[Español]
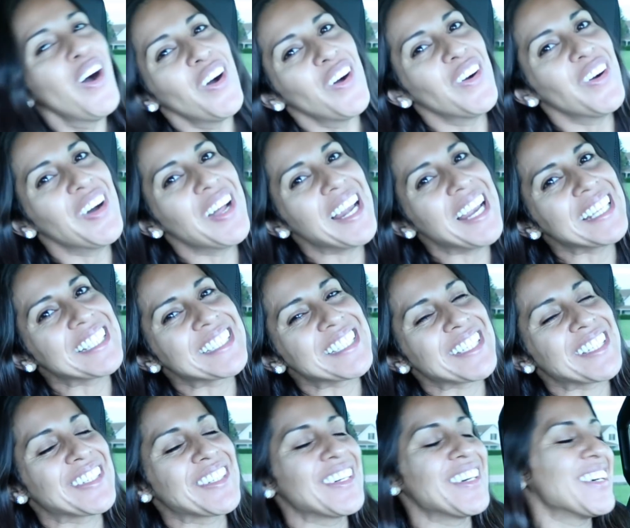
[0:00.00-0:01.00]
Hola
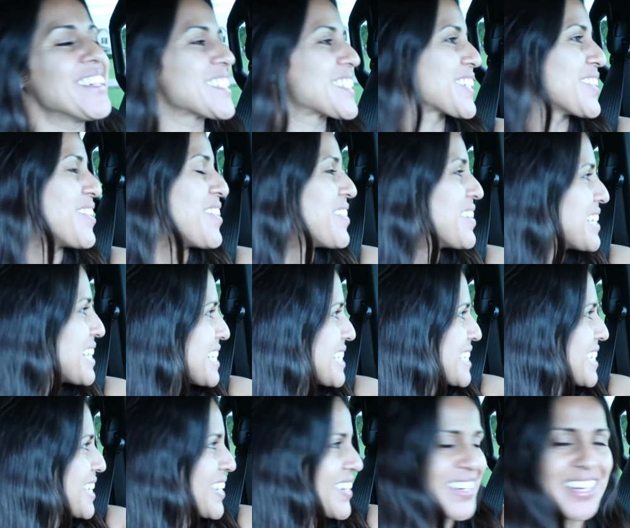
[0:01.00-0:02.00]
chicos, ¿cómo
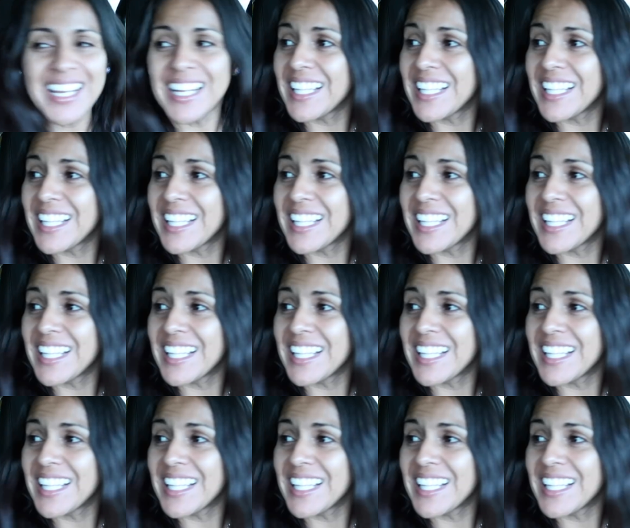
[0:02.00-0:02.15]
nacieron